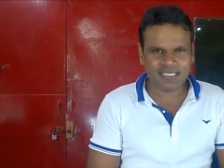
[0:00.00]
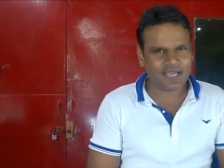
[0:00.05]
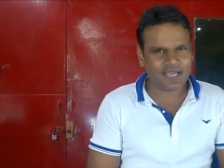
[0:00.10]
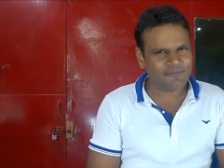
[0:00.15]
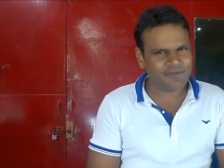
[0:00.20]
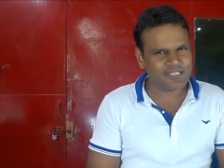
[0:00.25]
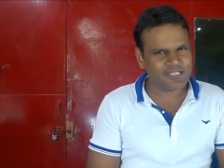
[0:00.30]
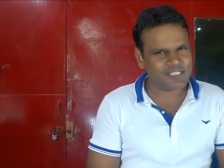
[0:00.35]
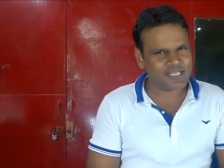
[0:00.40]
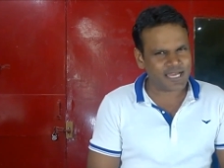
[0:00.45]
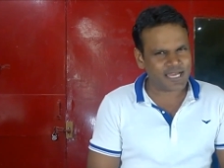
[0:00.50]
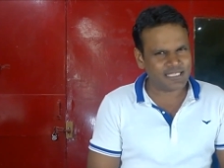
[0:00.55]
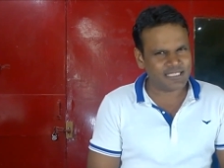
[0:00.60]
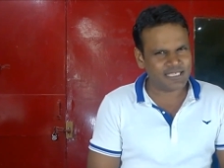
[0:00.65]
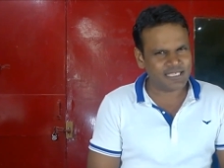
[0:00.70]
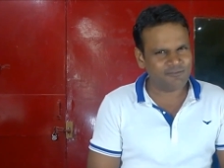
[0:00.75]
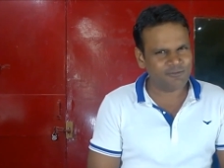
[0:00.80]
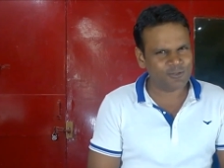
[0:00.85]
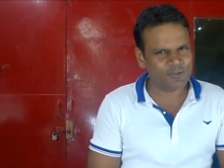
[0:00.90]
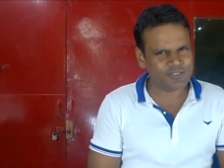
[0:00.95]
या फिर
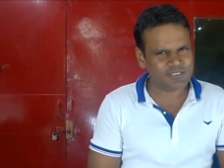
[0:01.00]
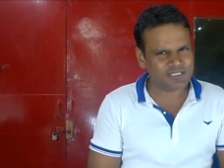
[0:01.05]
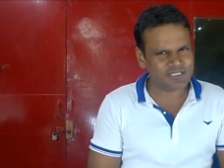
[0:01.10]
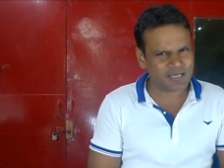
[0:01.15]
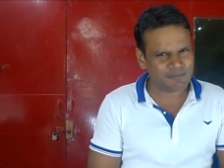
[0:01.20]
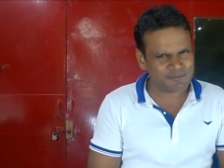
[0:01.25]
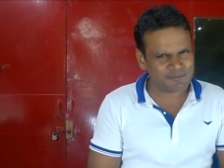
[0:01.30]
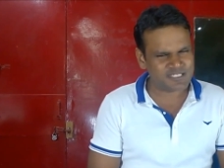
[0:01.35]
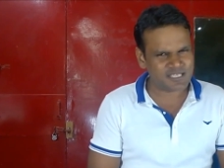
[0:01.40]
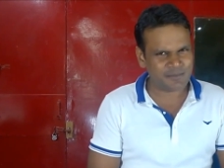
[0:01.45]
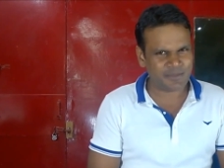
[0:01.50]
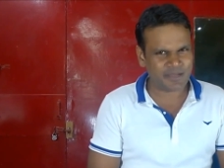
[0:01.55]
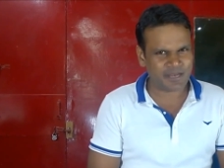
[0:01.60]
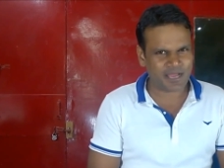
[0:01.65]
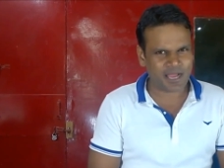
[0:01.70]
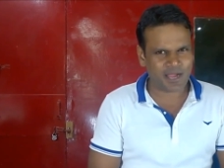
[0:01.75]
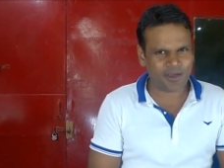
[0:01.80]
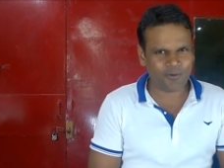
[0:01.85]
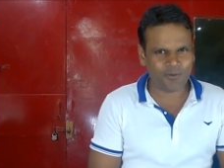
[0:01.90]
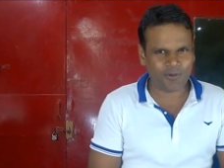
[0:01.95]
शायद ये वो तब
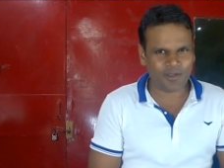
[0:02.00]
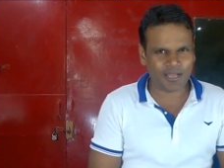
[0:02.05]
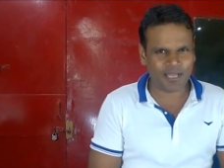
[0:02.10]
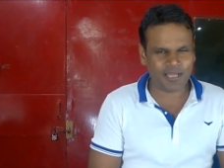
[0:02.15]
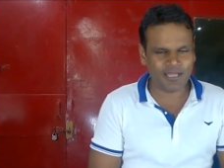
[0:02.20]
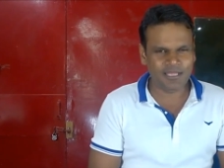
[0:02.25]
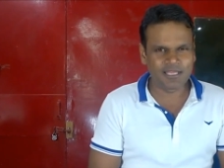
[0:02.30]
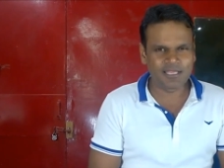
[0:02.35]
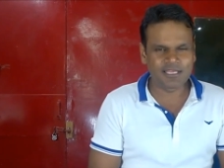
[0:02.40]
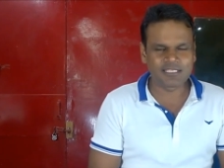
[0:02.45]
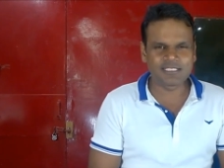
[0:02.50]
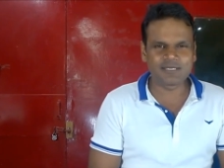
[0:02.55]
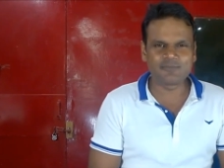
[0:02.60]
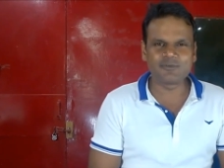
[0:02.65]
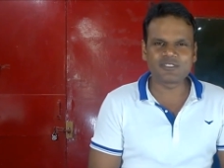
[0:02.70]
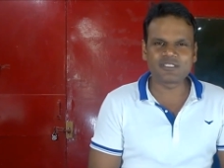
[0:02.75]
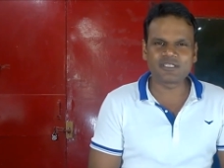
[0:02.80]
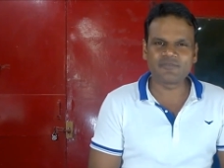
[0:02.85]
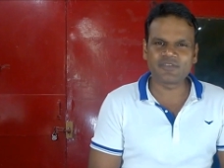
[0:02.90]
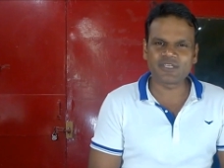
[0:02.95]
समय रहा होगा
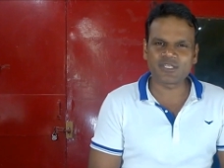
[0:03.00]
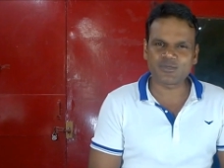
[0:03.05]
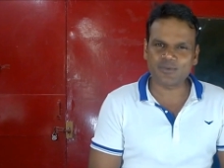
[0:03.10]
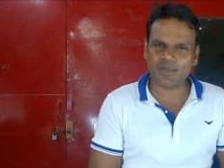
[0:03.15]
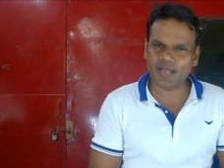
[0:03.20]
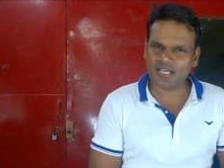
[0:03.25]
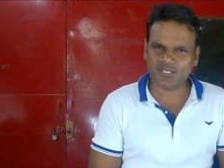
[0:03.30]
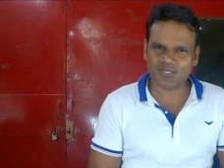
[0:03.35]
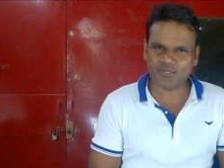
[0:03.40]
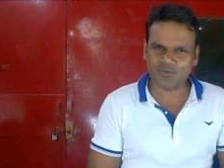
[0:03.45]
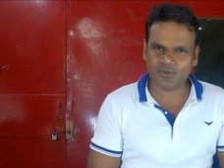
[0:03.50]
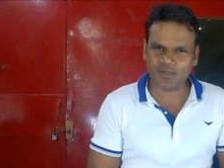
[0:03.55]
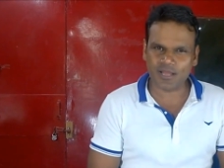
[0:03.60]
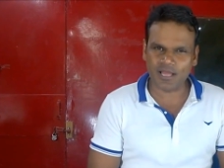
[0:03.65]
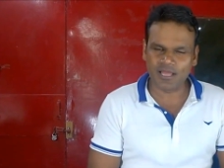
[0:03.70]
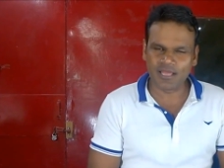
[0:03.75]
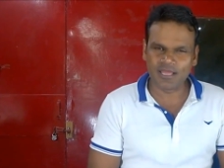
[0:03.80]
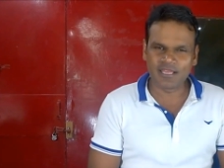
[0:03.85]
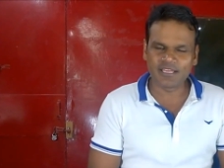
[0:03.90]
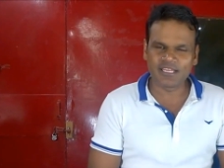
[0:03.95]
जब उसे विश्वास
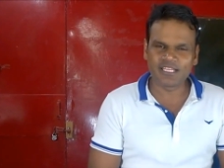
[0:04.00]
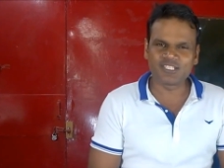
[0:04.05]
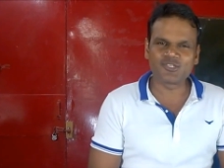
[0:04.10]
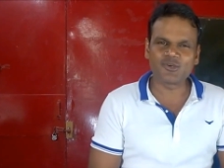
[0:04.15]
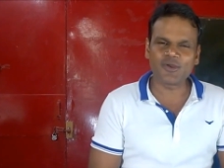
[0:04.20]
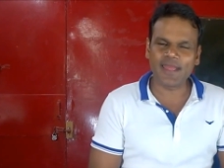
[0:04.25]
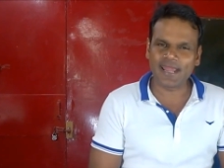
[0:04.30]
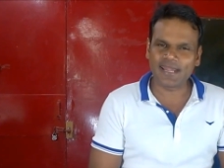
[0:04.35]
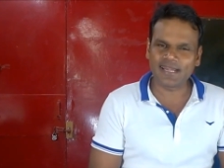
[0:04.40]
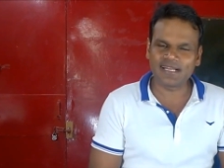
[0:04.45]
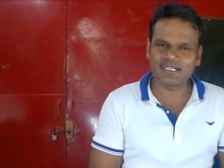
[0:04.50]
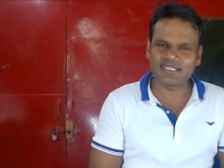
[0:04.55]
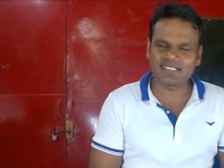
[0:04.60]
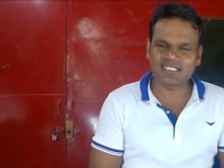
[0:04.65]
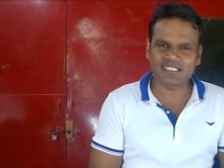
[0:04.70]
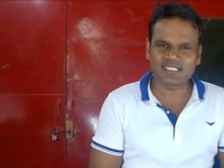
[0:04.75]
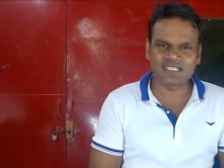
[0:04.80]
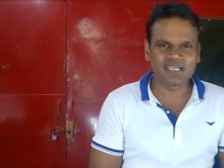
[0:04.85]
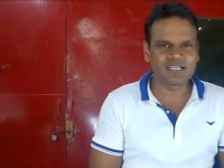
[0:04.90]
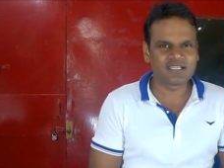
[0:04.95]
हुआ कि जो
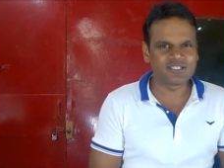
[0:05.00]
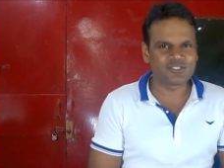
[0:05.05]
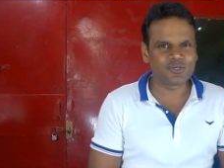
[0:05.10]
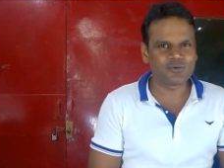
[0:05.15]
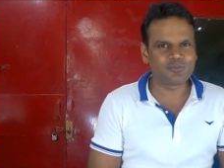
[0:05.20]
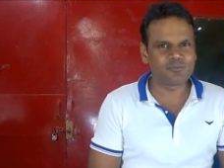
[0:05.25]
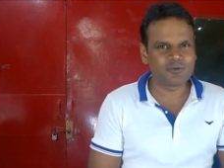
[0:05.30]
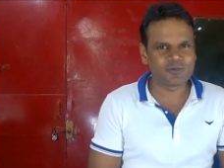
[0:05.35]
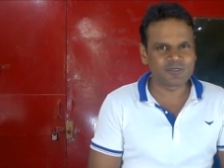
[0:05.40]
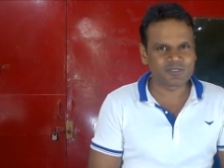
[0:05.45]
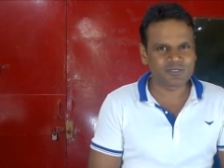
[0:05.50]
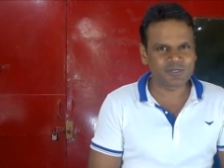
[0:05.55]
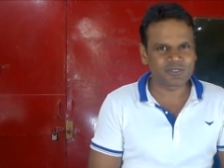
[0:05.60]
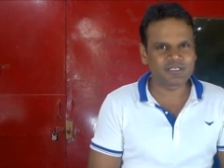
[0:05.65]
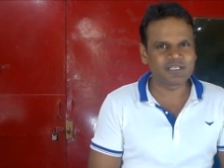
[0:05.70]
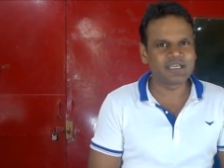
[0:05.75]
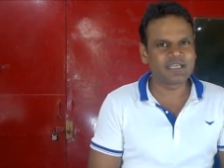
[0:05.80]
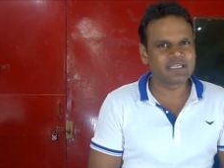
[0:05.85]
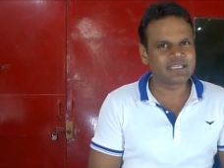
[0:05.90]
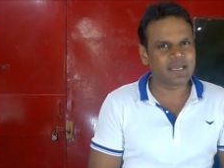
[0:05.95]
एडल्ट जो
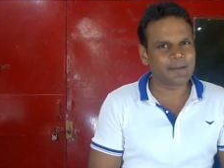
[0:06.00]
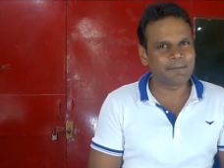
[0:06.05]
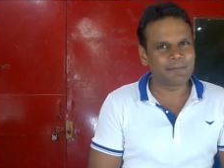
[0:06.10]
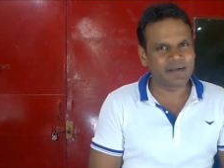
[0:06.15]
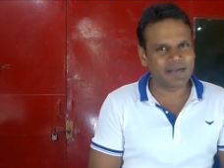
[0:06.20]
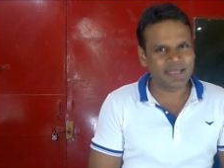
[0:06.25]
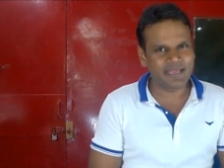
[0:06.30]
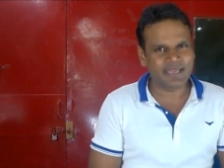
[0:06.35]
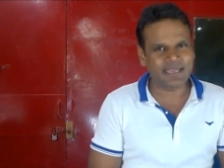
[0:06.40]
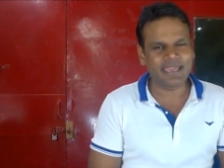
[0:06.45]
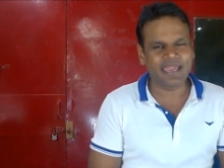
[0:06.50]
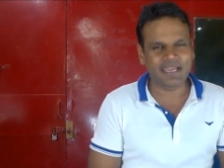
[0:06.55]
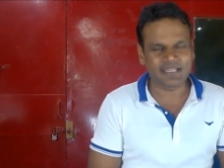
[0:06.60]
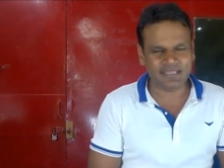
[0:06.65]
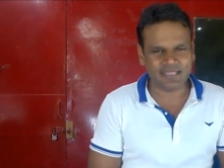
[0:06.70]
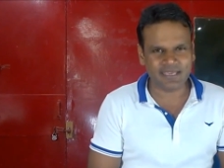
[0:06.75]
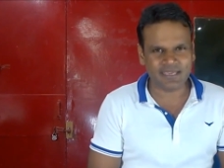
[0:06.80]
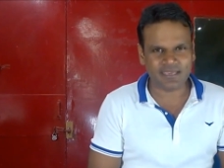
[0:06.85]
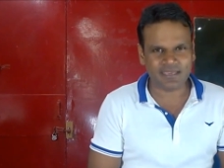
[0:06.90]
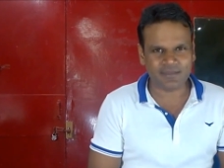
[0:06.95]
बुजुर्ग या बड़े
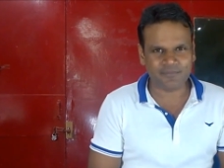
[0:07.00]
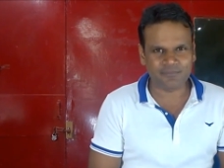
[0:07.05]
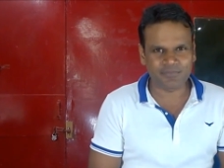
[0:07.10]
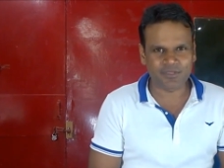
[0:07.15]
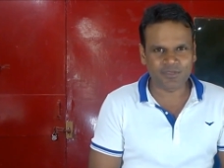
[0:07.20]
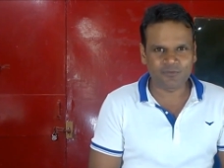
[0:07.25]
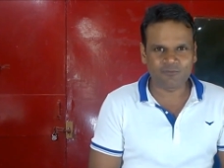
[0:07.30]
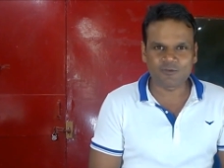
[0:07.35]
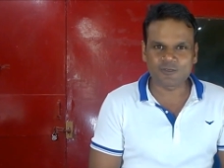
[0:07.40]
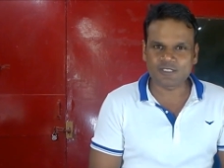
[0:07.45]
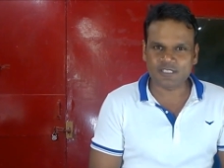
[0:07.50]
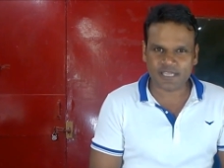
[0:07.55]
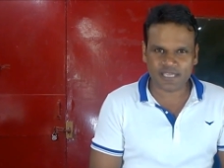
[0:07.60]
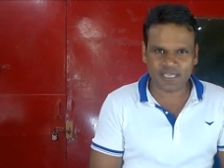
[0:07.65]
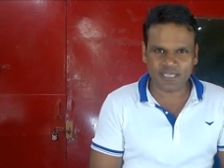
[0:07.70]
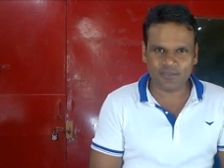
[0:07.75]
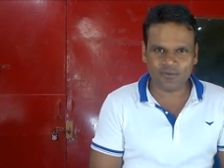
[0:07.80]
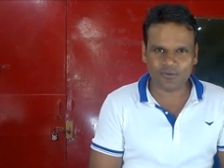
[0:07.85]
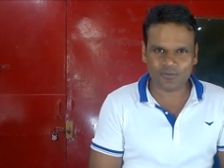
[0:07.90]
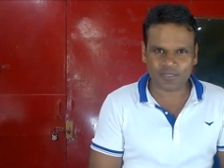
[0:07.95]
कहते हैं वो
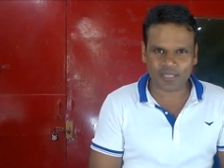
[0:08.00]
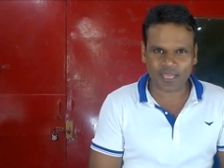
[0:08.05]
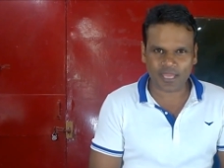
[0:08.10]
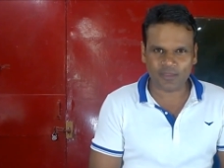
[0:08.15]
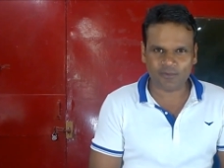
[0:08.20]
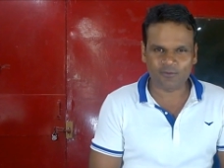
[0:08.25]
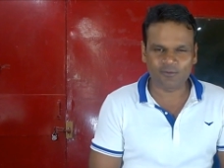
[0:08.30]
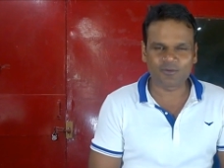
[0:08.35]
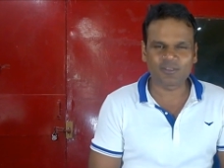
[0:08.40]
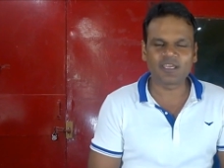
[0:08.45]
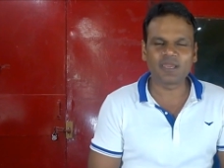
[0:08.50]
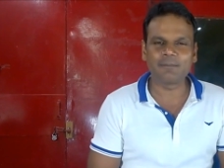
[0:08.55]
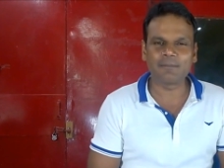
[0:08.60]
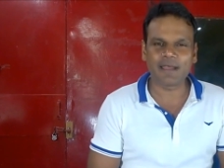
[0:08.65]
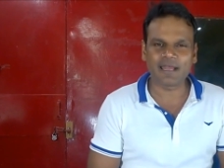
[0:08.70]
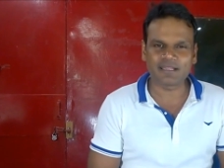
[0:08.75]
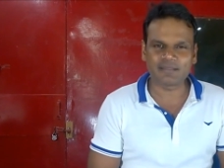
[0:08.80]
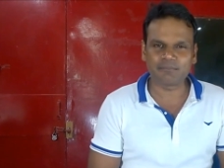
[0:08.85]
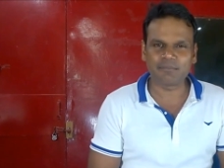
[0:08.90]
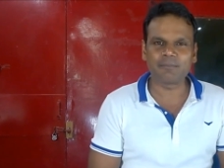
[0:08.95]
सही होता है उनके
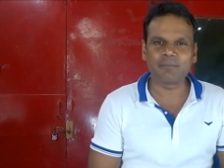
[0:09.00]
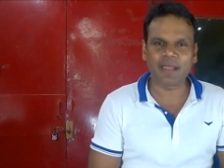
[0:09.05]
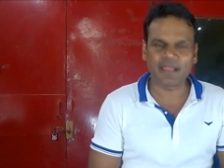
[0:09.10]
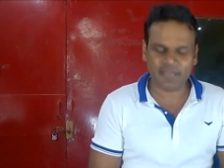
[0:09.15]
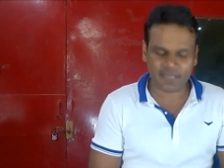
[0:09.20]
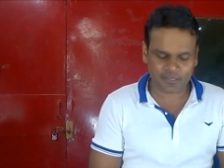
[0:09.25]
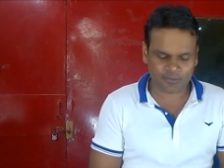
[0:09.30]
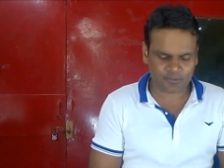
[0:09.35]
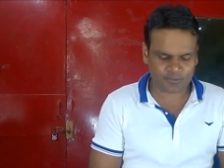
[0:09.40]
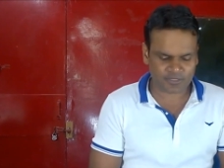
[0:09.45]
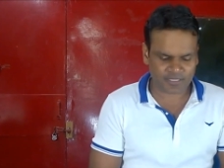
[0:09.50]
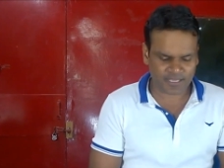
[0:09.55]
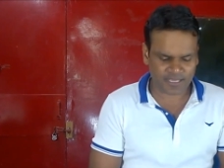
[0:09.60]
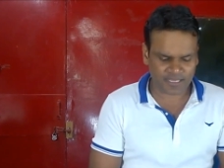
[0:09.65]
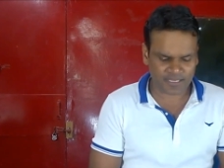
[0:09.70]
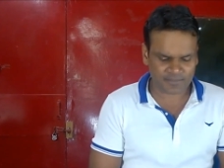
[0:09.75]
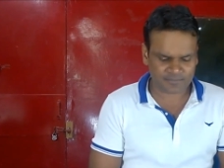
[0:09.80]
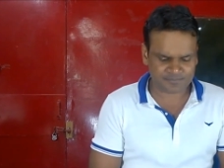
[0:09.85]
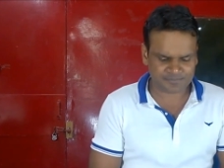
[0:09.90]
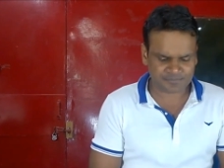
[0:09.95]
बात में मायने
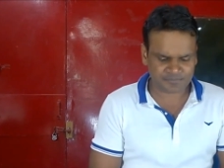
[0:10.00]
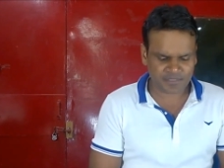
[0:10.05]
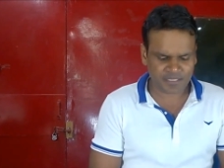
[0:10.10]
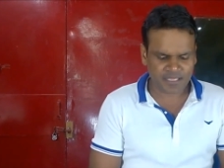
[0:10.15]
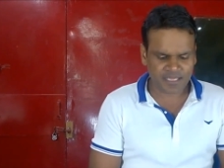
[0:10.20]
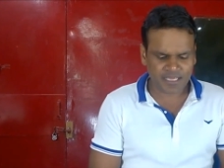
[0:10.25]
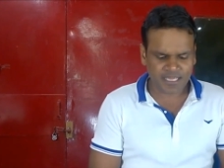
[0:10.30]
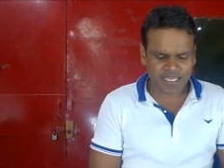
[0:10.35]
होता है